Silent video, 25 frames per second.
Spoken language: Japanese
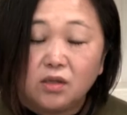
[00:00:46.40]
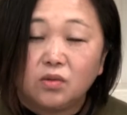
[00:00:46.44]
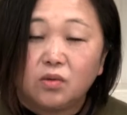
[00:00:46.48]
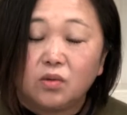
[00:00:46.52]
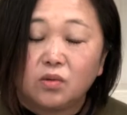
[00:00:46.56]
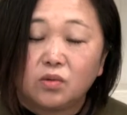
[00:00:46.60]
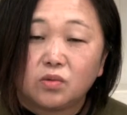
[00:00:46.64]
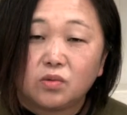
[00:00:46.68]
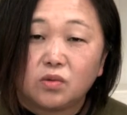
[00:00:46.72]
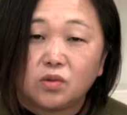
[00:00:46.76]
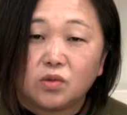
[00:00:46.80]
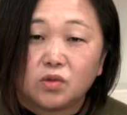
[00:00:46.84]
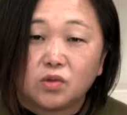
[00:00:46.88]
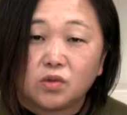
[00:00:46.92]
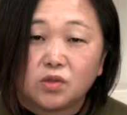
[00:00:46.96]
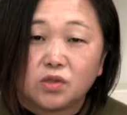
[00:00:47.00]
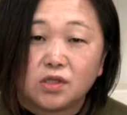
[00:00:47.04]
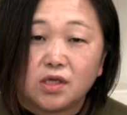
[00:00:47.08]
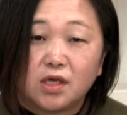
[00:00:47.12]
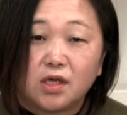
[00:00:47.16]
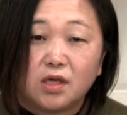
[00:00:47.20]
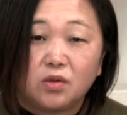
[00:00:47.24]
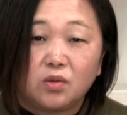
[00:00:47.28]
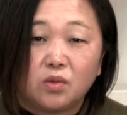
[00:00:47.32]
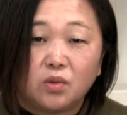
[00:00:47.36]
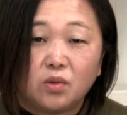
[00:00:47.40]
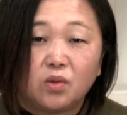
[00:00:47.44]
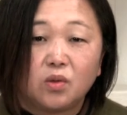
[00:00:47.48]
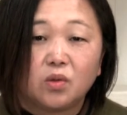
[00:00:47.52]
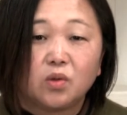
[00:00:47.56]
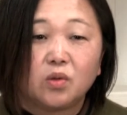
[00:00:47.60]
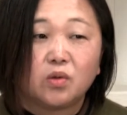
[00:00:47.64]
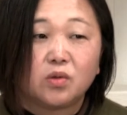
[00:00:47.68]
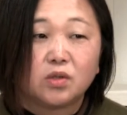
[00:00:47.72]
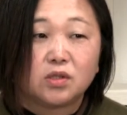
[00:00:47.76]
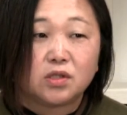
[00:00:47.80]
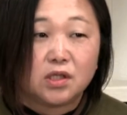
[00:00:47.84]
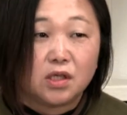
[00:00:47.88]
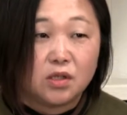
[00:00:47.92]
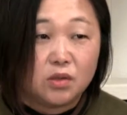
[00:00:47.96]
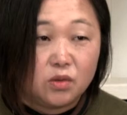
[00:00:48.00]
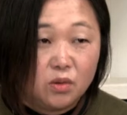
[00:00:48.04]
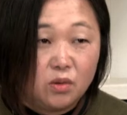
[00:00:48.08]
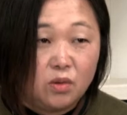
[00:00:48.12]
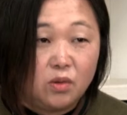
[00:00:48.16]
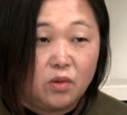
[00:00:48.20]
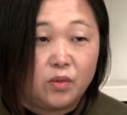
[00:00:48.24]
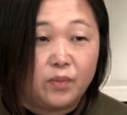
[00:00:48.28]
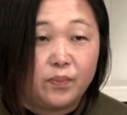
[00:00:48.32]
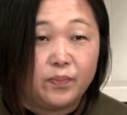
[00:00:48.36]
国の女性農業者
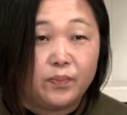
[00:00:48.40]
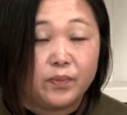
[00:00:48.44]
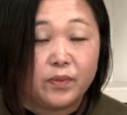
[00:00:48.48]
と